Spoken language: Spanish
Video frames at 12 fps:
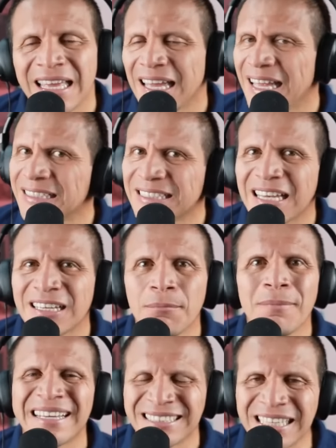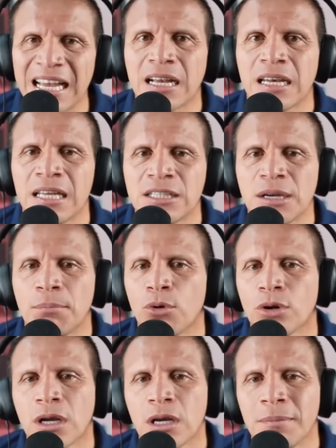esa masacre hecha
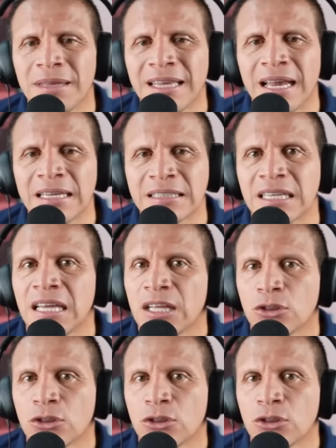por criminales,